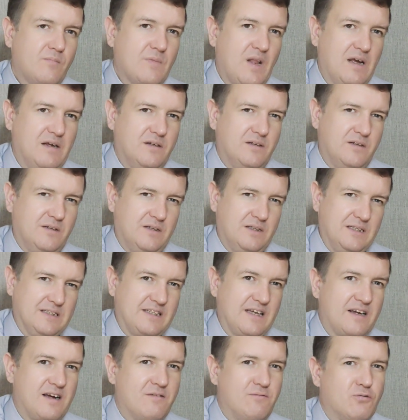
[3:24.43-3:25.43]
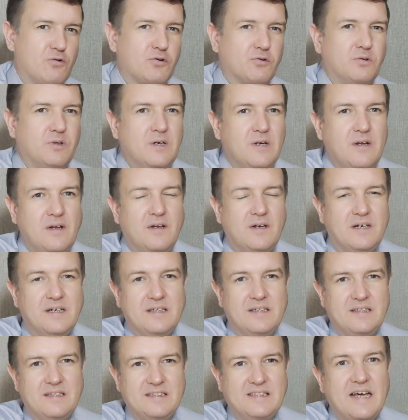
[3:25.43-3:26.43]
э, договору
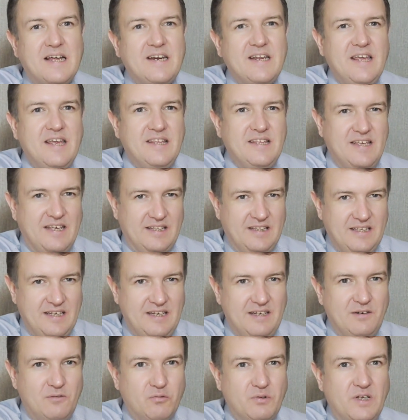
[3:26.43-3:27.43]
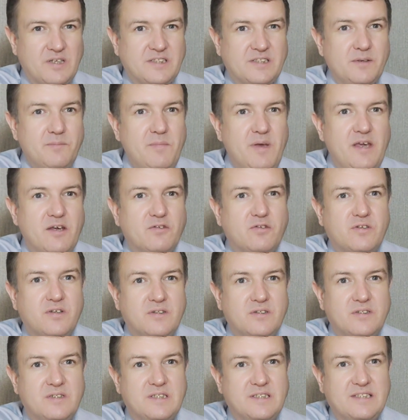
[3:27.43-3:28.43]
э, дарения, да, у нас имеет
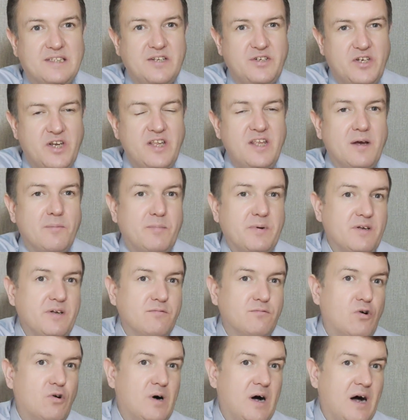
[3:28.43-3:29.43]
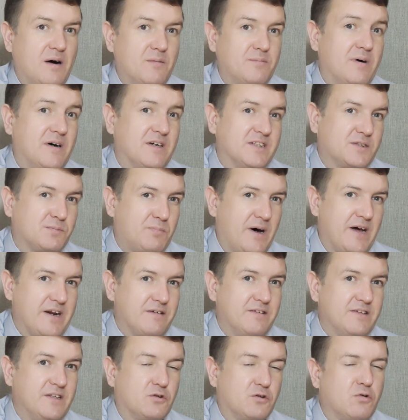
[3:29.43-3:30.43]
э, значение при его
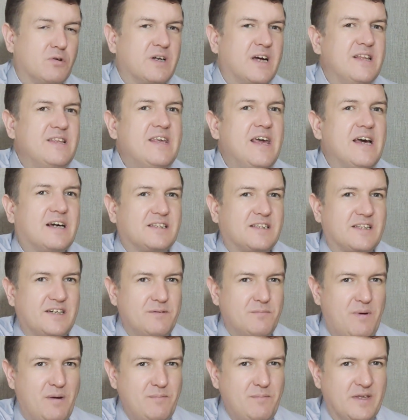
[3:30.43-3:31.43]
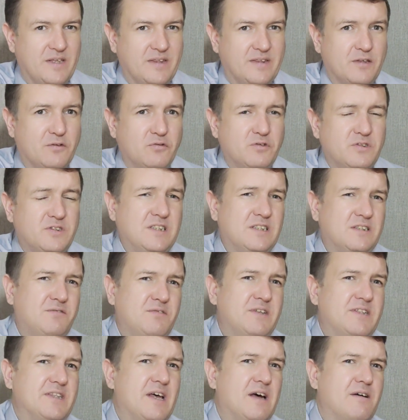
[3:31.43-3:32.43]
оспаривании только некоторые моменты, то есть
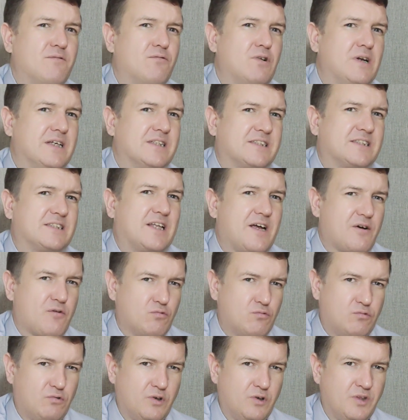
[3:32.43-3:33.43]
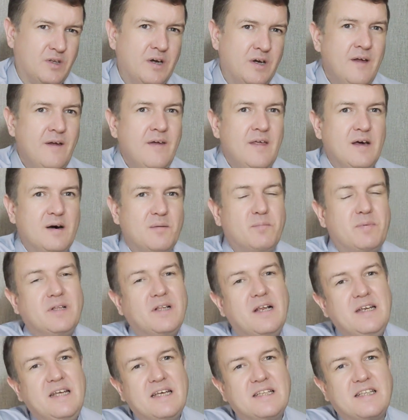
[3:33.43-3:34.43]
действительная воля сторон,
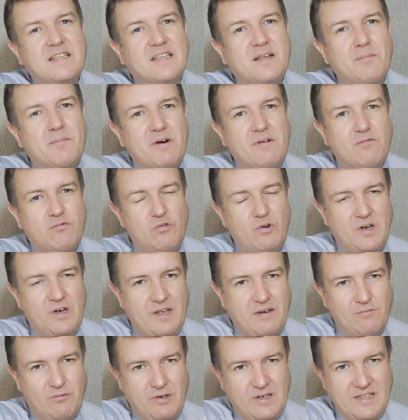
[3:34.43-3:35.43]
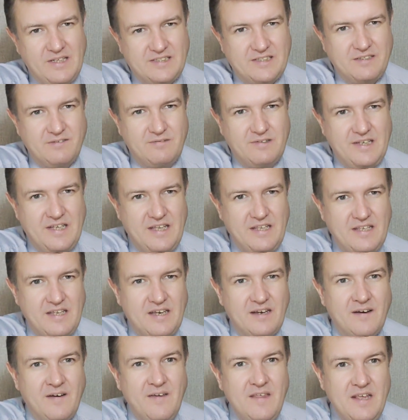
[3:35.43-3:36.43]
было ли это добровольное
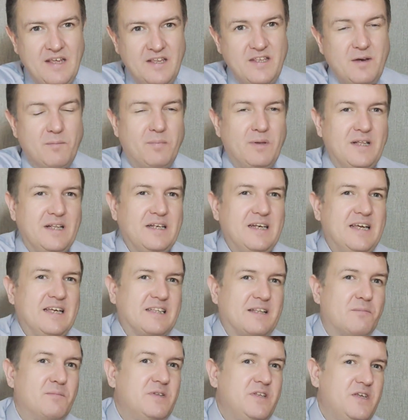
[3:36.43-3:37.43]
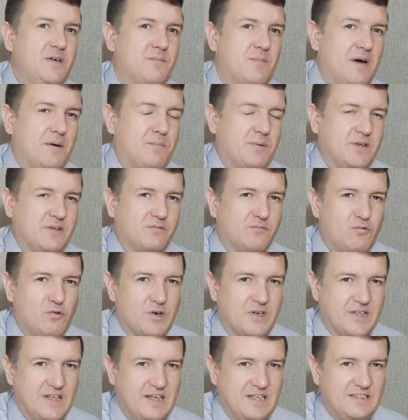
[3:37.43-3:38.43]
волеизъявление, не было ли это мнимая
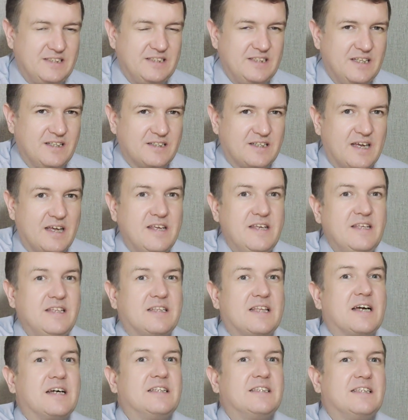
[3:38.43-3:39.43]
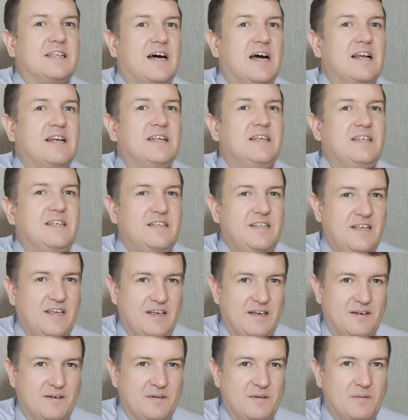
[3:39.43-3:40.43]
притворная сделка и так
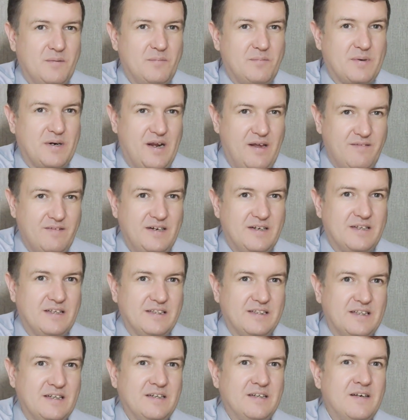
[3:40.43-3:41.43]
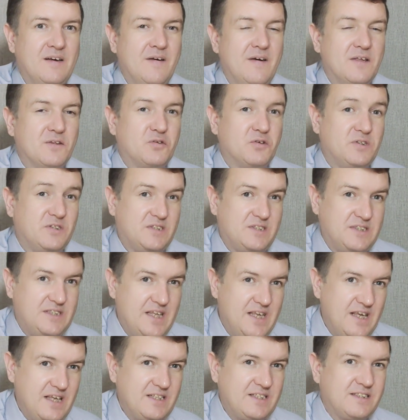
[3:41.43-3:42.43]
далее. Правильно, да? То есть
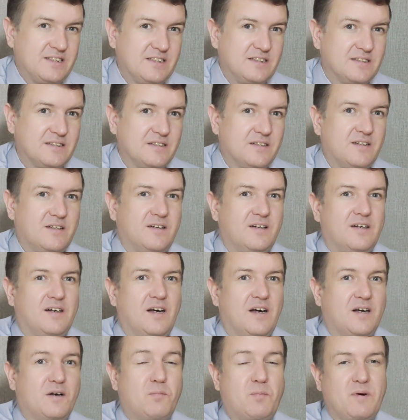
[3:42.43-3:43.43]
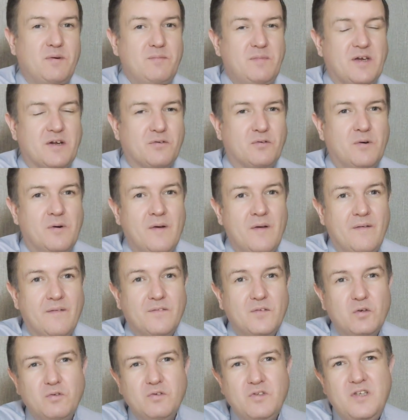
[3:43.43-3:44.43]
здесь Э, к примеру,
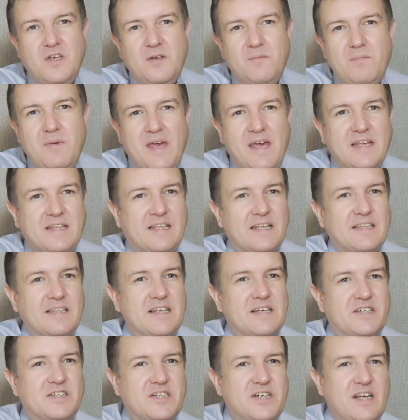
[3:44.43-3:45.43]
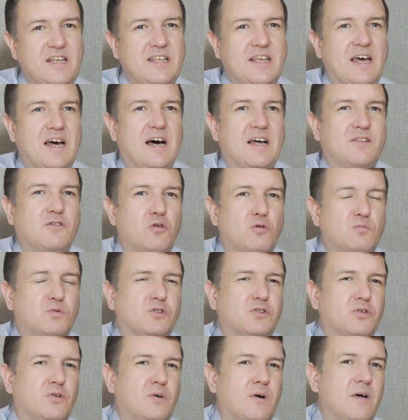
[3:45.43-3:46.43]
но не имеет отношения о том,
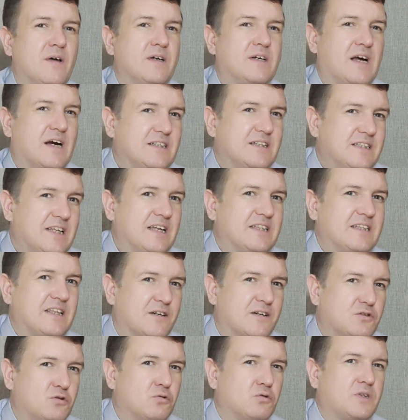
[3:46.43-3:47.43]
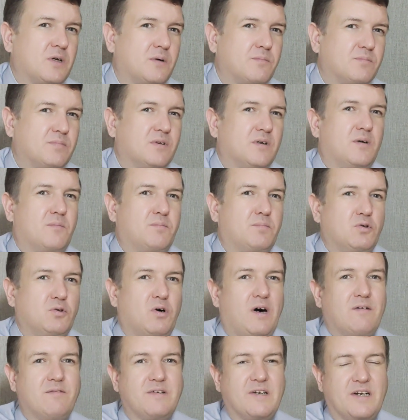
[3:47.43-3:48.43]
что когда-то кто-то э,
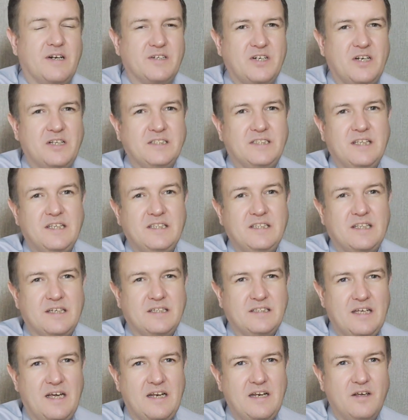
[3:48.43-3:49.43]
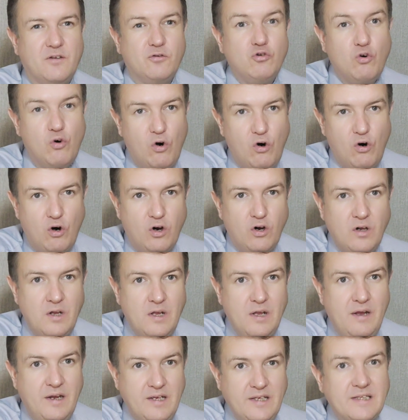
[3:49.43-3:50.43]
плохо выражался и так далее. Но
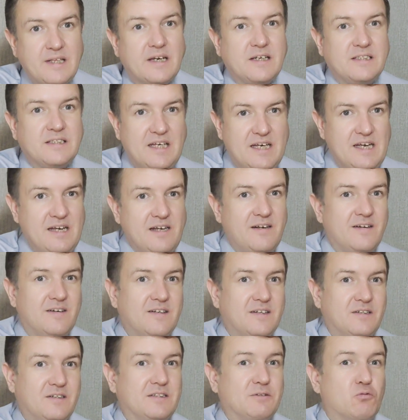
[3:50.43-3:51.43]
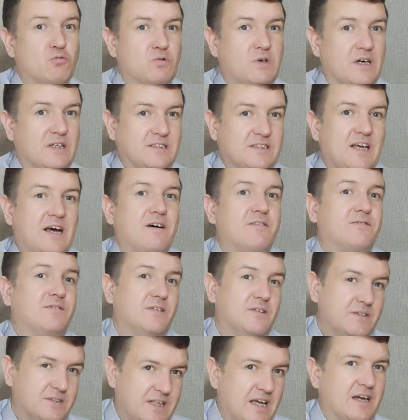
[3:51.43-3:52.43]
иногда, указав
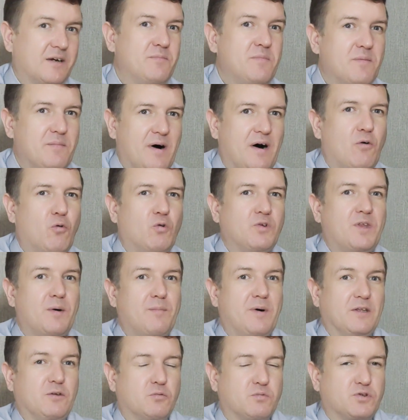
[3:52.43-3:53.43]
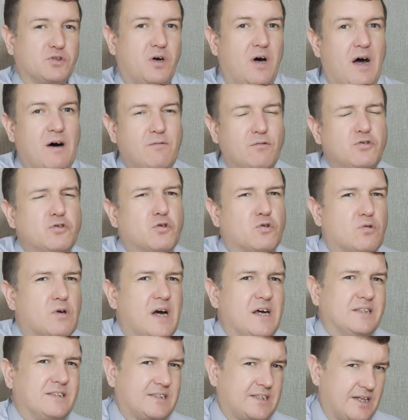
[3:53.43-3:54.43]
так мимоходом о том, что а вот
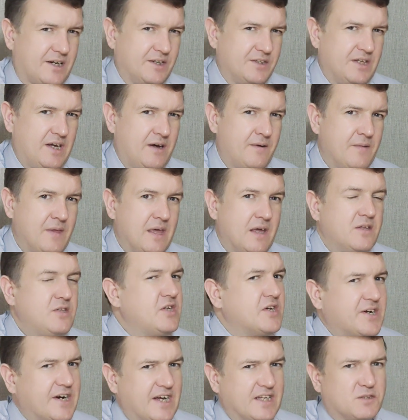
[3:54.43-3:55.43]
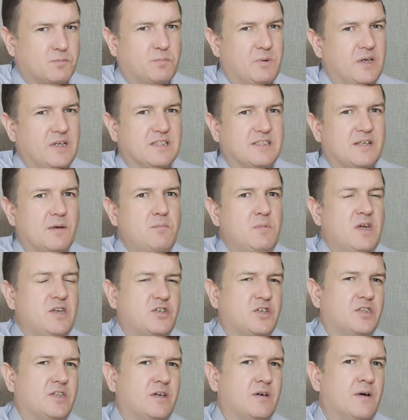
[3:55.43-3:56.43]
другая сторона не раз были
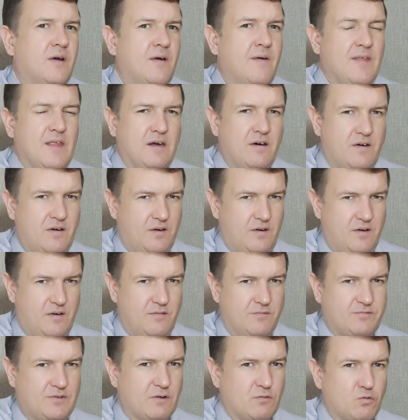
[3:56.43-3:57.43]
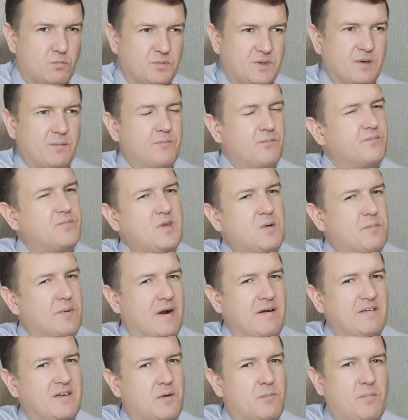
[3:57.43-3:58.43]
замечены э, в каком-то
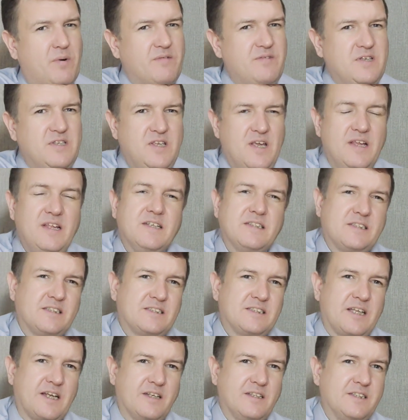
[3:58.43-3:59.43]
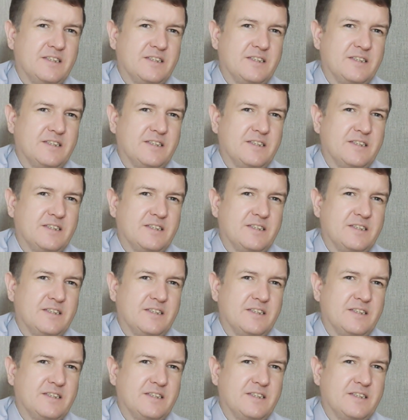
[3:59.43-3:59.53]
неправильном поведении со стороны